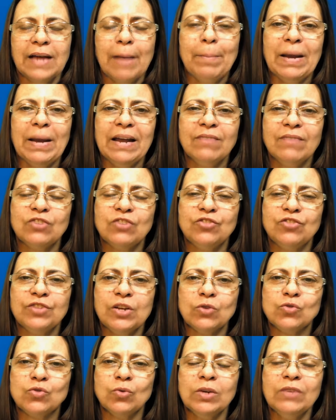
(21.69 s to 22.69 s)
A palavra de
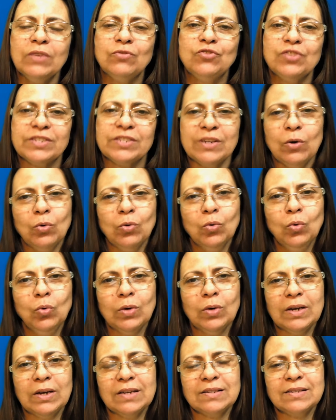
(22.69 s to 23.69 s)
Deus no livro de São
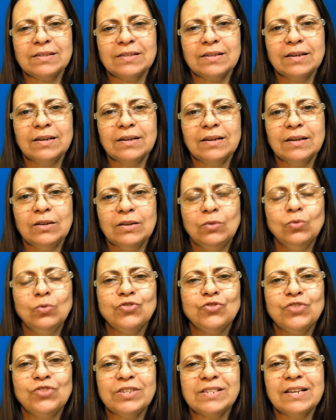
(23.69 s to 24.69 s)
Lucas
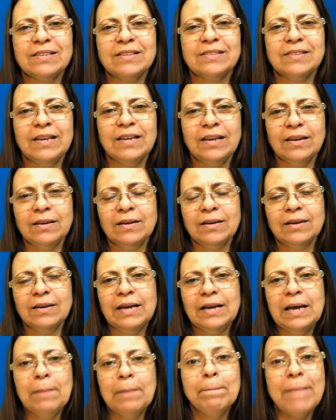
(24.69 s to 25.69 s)
nos diz assim:
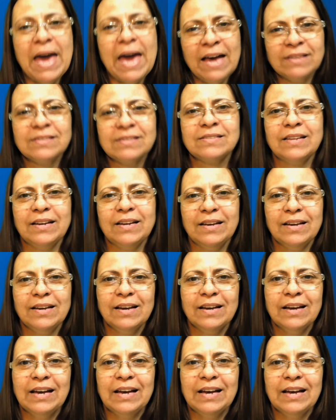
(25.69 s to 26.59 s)
Mestre,